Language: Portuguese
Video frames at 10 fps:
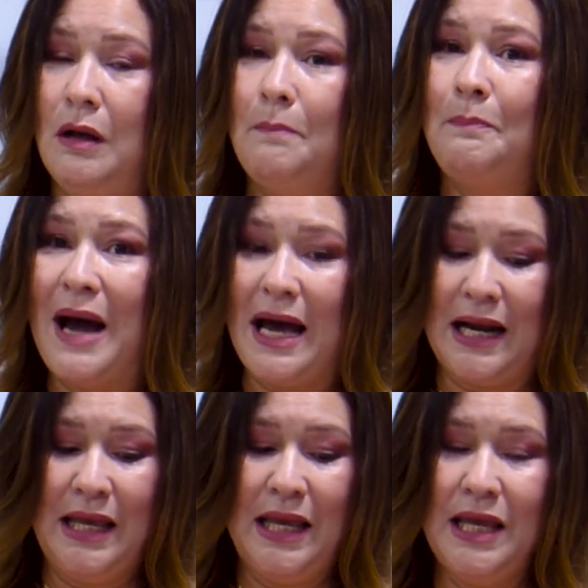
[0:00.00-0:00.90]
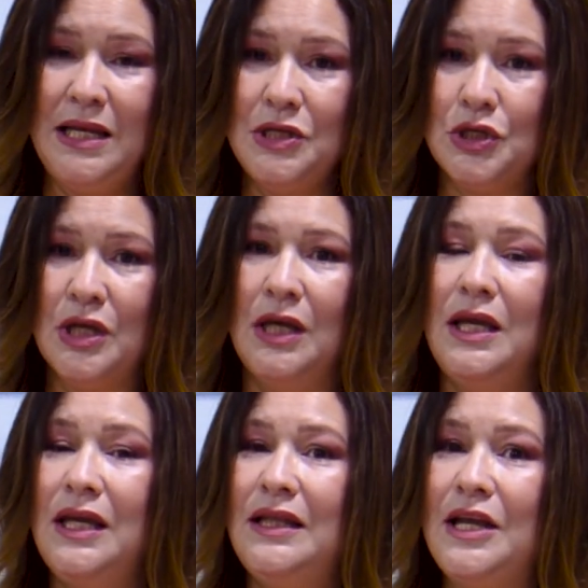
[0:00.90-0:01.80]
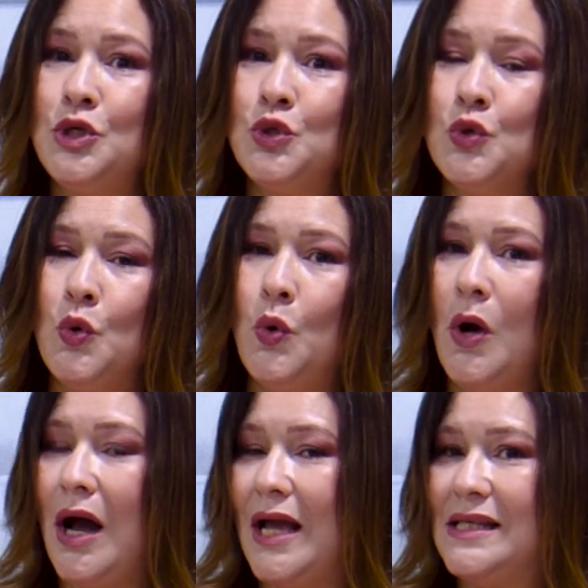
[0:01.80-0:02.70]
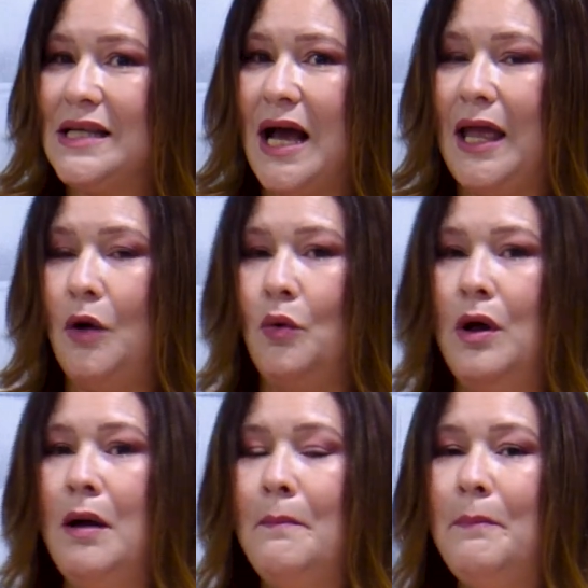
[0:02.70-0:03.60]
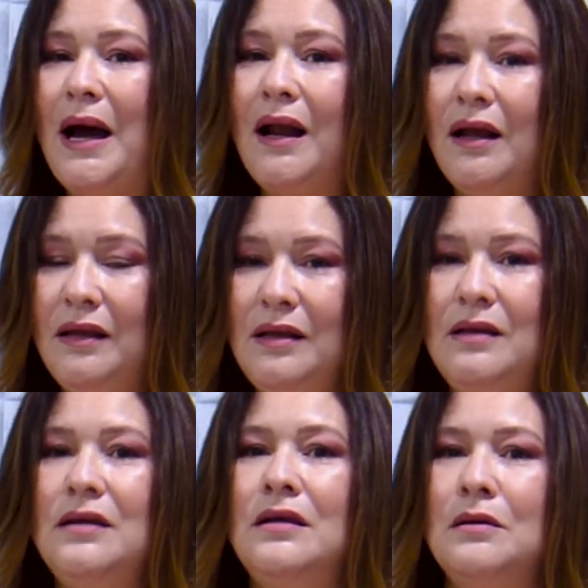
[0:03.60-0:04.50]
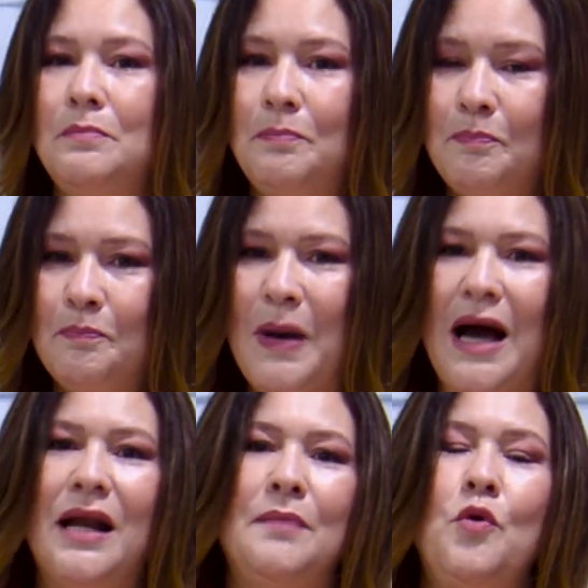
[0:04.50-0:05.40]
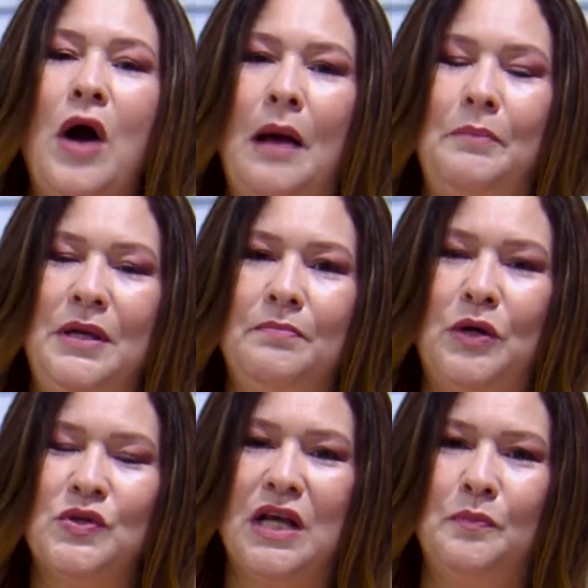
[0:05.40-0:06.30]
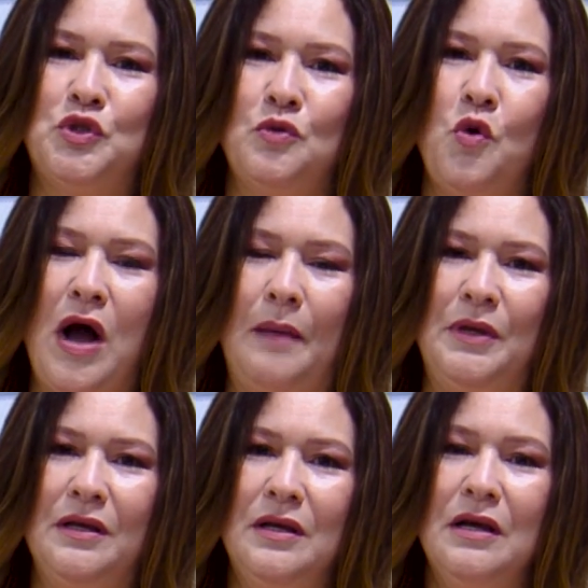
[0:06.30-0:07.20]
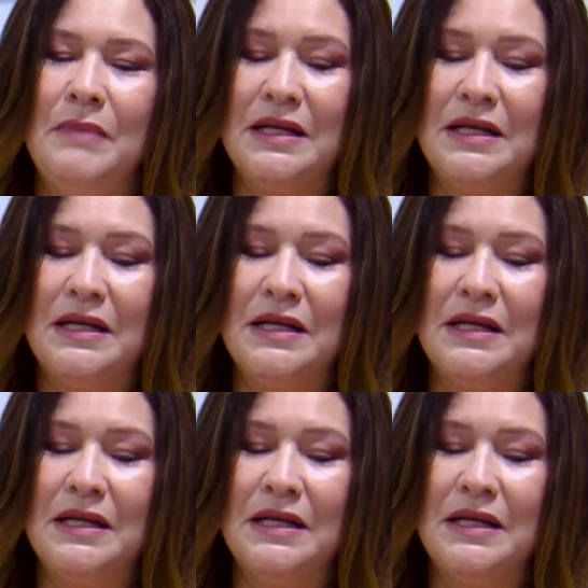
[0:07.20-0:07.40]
para eles e deixou Israel para ir para Moab, para os campos de Moab. Mas